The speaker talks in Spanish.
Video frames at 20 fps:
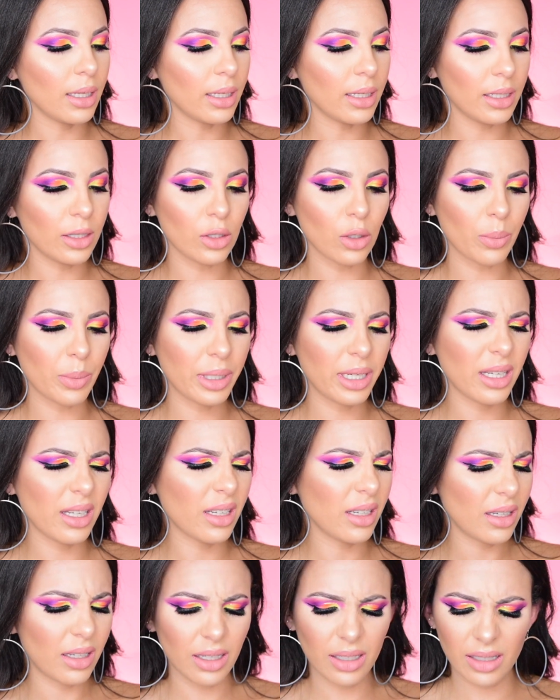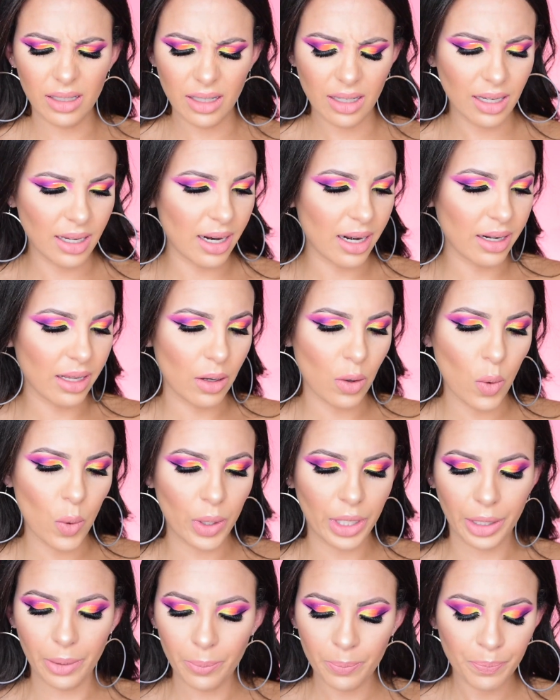el nombre es el
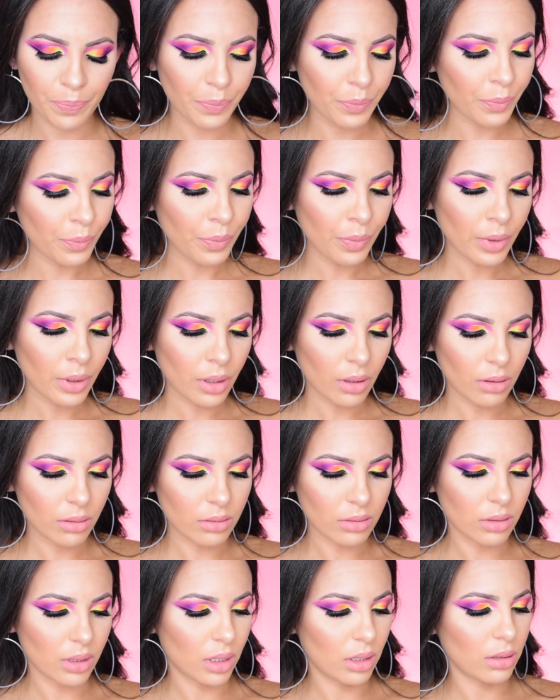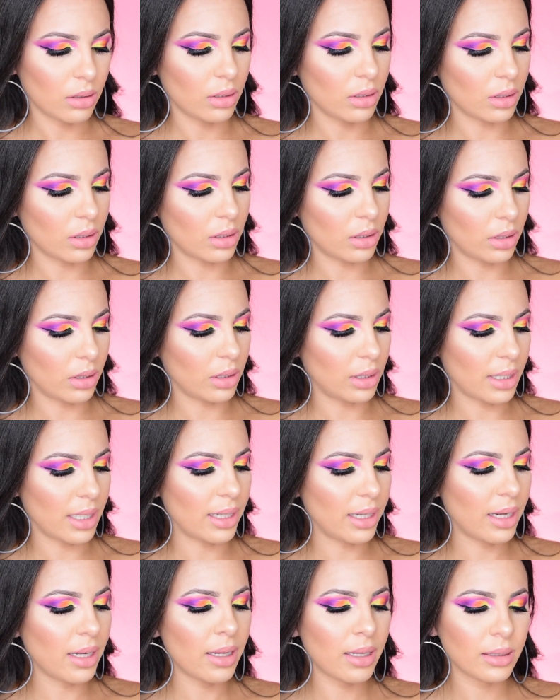karaoke. Ok, eh,
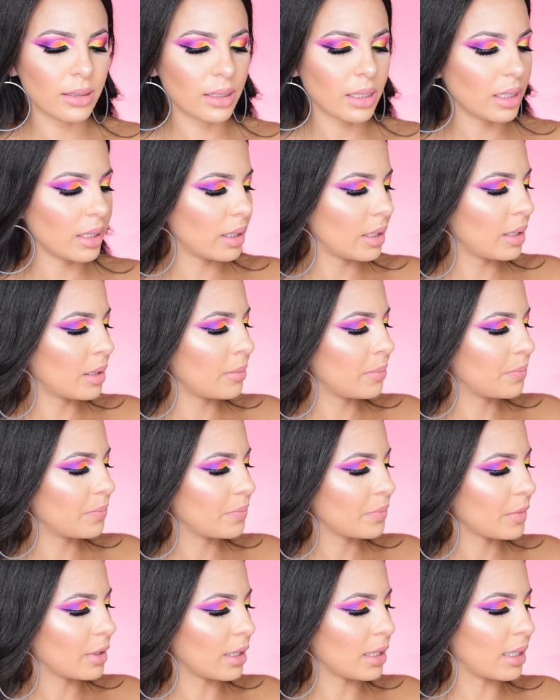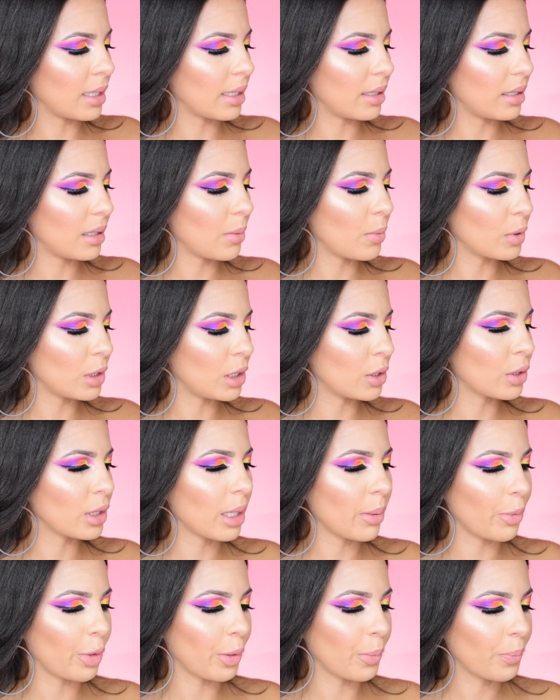naranja. Naranja está bonito
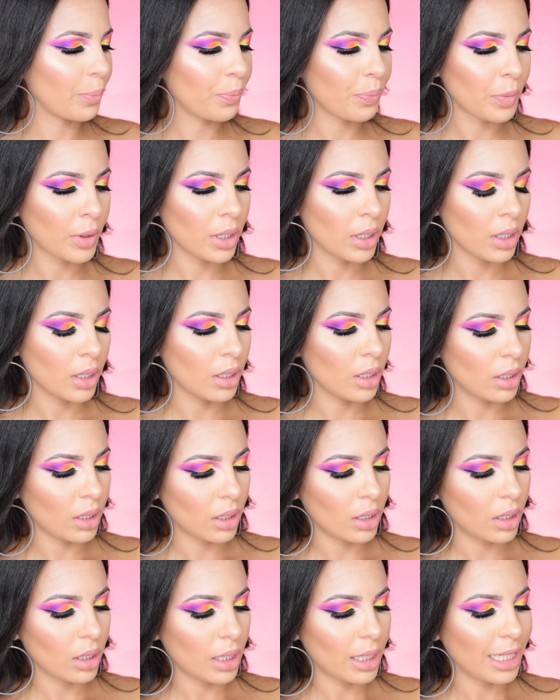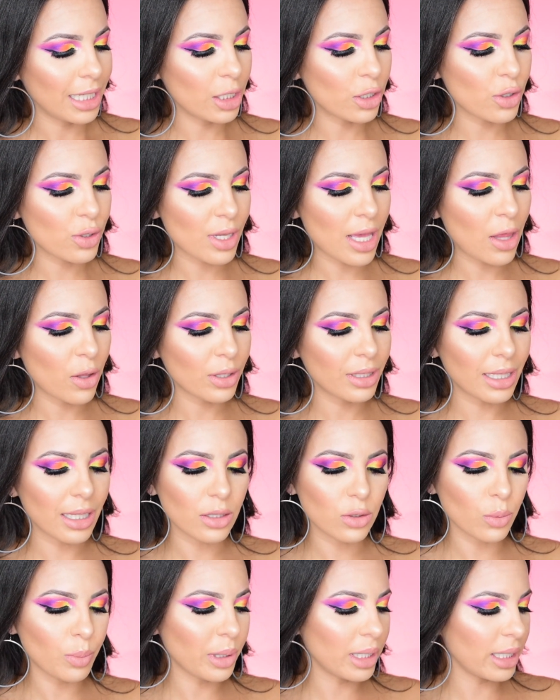también. El rosado
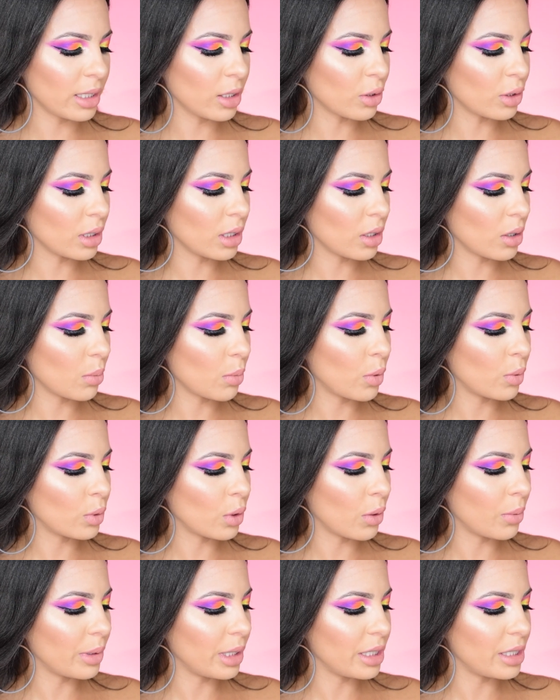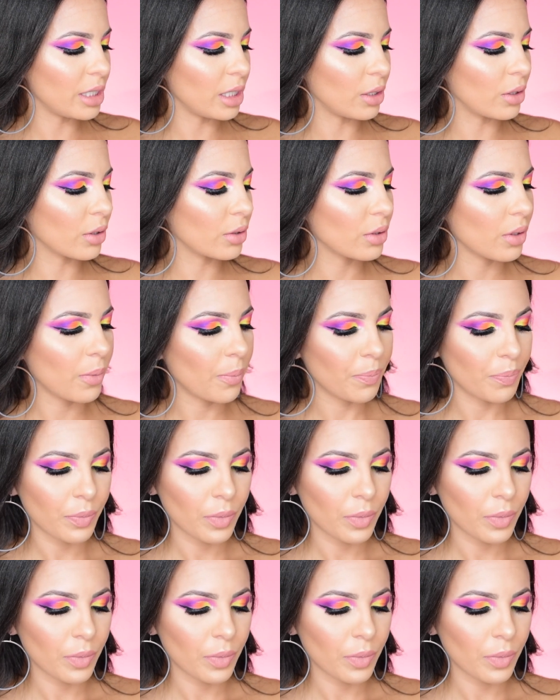está súper lindo, tiene como unos brillitos.